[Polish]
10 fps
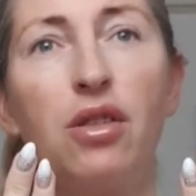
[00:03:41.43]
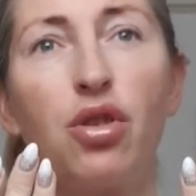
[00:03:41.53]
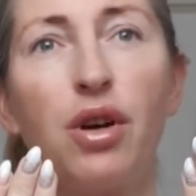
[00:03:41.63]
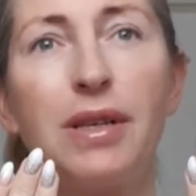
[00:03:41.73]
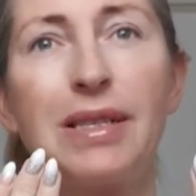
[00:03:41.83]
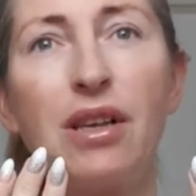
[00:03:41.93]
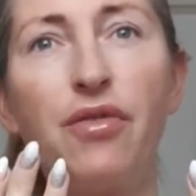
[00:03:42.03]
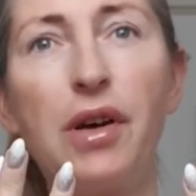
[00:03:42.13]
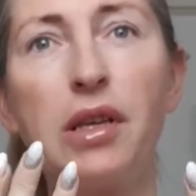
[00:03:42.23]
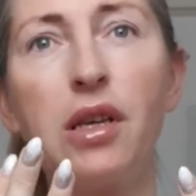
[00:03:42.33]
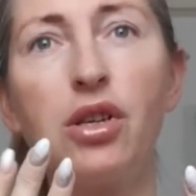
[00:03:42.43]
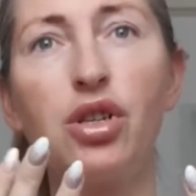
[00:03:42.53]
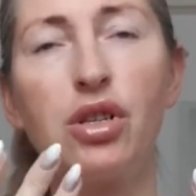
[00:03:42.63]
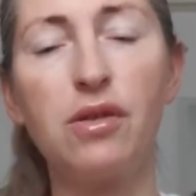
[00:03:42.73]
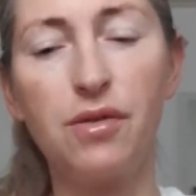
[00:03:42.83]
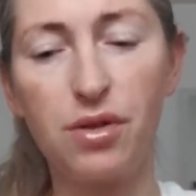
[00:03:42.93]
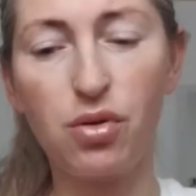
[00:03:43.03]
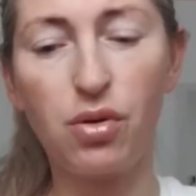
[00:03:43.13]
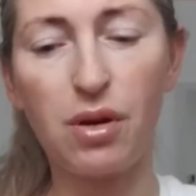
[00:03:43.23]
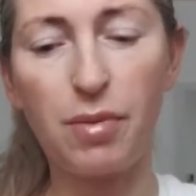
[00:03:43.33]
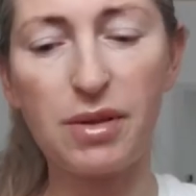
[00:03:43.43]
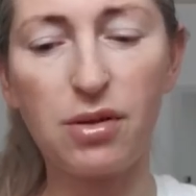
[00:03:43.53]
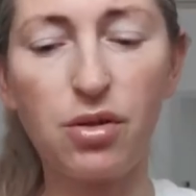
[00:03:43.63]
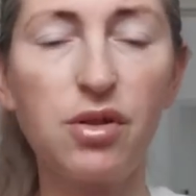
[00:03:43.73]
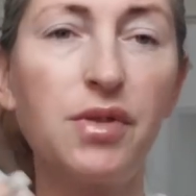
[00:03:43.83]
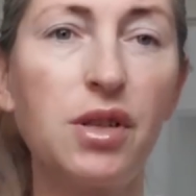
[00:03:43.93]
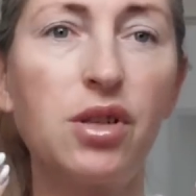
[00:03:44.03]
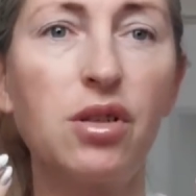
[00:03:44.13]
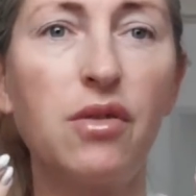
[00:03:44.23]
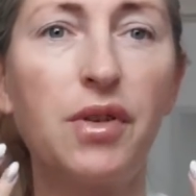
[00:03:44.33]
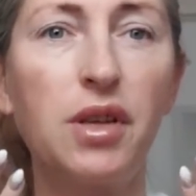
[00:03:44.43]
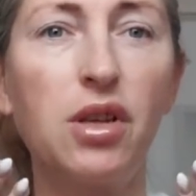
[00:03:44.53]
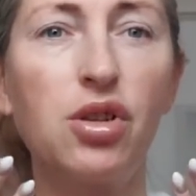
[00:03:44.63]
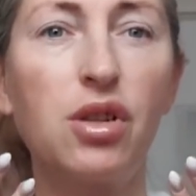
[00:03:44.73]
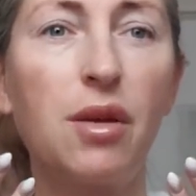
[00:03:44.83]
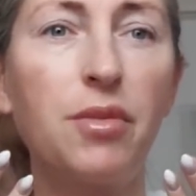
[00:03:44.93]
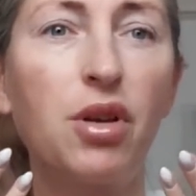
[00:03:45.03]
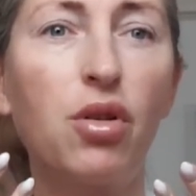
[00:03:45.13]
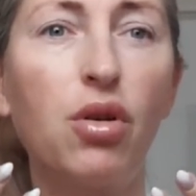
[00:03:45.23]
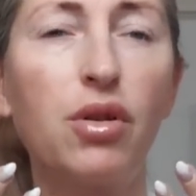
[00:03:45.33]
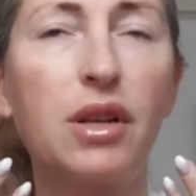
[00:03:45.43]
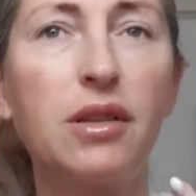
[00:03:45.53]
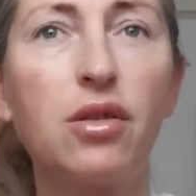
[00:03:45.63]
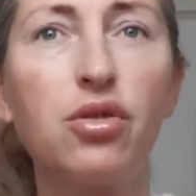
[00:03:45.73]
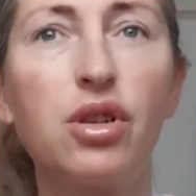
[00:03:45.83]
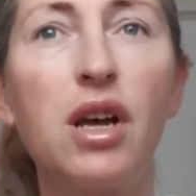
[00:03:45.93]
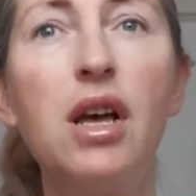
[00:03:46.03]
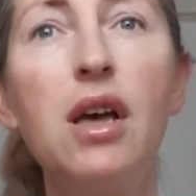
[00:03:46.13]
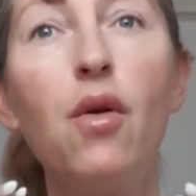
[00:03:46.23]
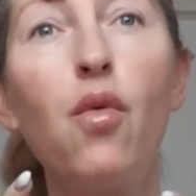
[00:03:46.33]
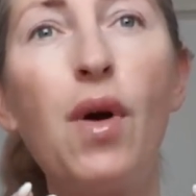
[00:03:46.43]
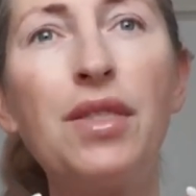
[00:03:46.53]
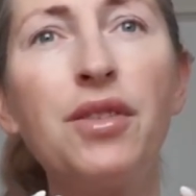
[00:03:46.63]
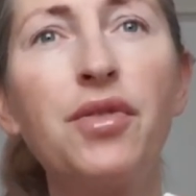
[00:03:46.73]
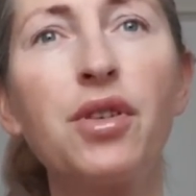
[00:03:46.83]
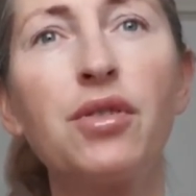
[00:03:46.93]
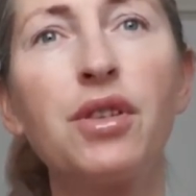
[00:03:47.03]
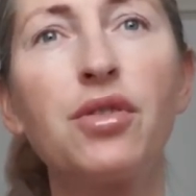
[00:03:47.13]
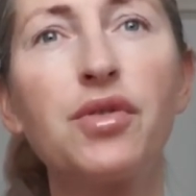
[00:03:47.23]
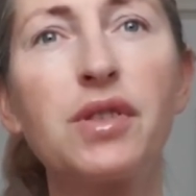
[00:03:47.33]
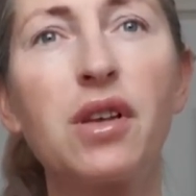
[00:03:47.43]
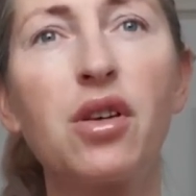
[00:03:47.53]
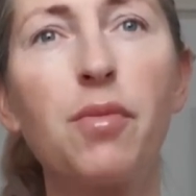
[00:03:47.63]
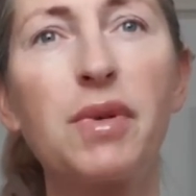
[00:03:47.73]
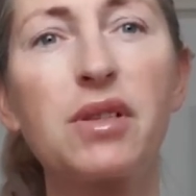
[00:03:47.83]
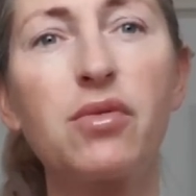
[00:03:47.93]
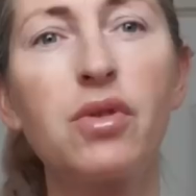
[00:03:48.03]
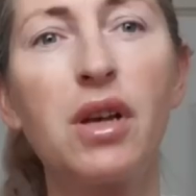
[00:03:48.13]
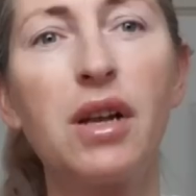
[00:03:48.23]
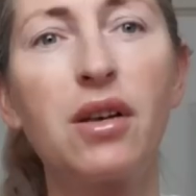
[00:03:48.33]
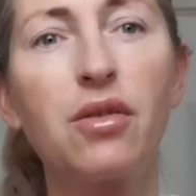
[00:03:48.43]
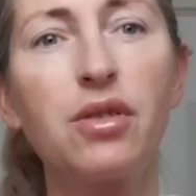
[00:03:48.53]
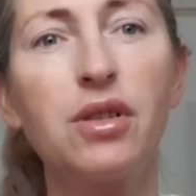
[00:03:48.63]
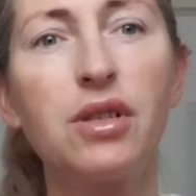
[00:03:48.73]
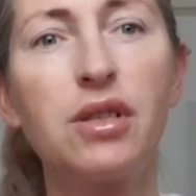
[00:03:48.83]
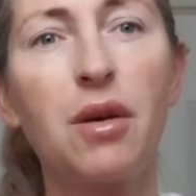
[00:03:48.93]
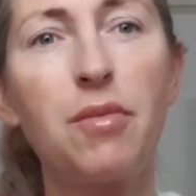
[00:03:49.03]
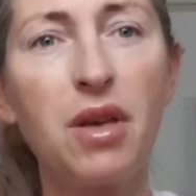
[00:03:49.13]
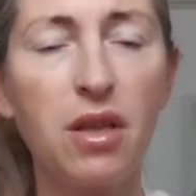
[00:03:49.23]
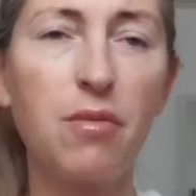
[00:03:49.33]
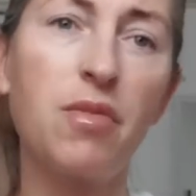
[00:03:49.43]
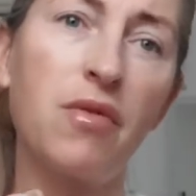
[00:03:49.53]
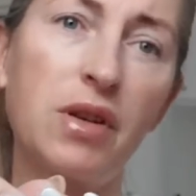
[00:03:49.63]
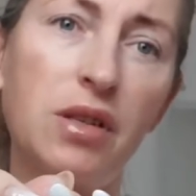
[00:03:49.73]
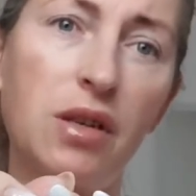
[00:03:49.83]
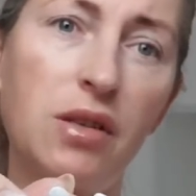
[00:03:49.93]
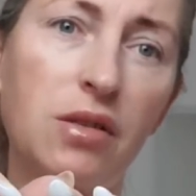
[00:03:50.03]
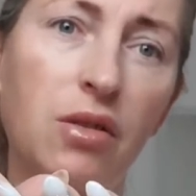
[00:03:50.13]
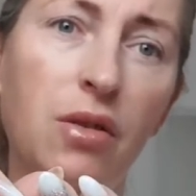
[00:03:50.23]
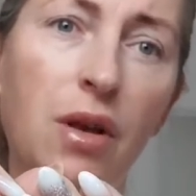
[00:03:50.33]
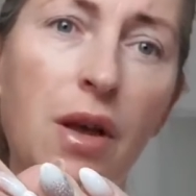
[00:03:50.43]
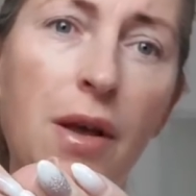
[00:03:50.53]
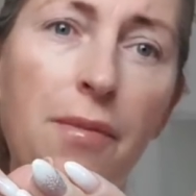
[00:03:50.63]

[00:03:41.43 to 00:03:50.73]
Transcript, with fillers: to jest najfajniejszy wzór na paznokcie, w sensie najfajniejszy dla mnie kolor, dlatego że ładnie wygląda do wszystkich wszystkiego pasuje, lekko się gdzieś tam mieni, bo właśnie jest to